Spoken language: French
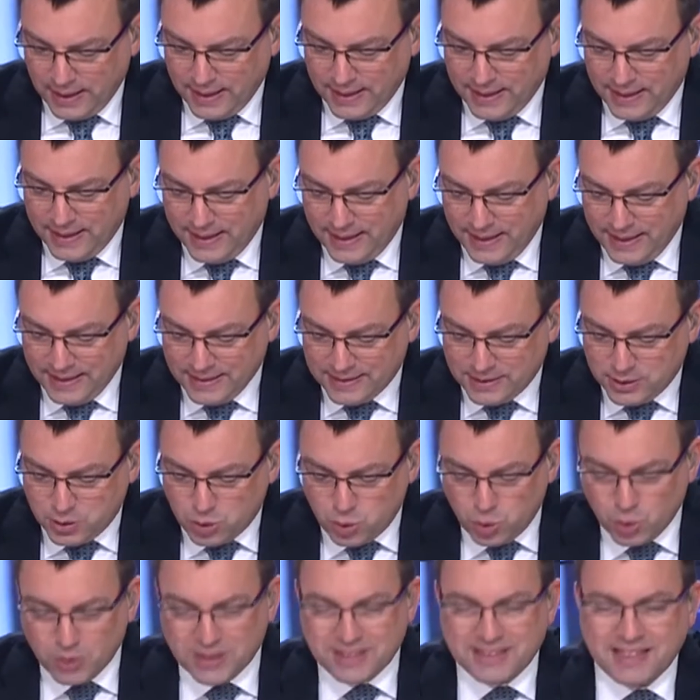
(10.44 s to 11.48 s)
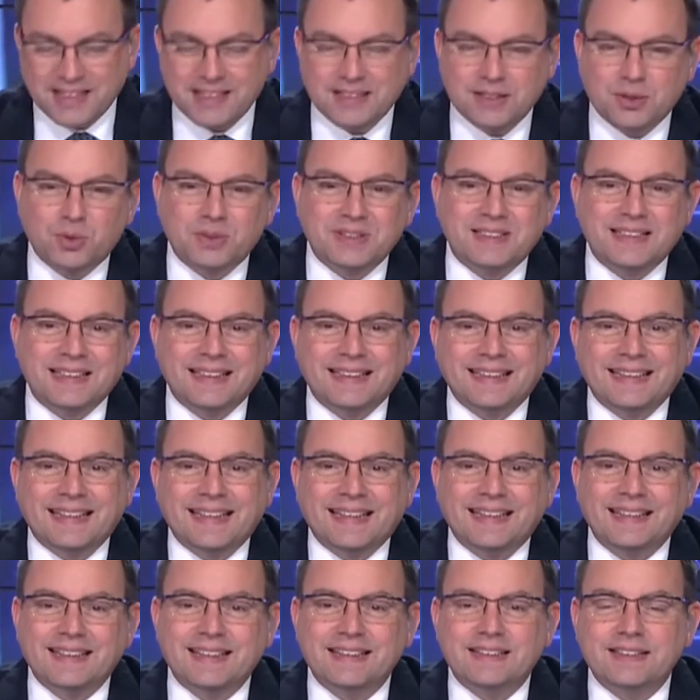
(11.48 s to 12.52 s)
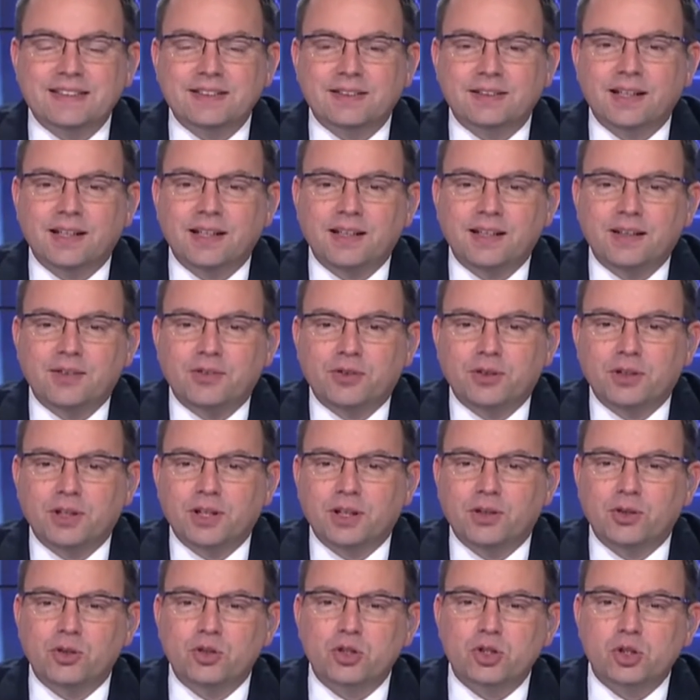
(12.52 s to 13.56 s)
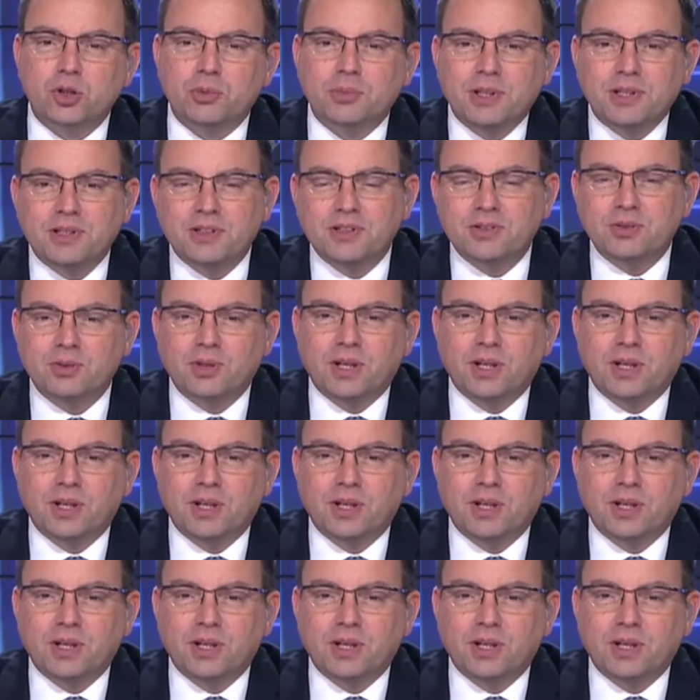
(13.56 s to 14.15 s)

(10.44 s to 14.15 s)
euh, les successions internationales. Il faut dire que le showbiz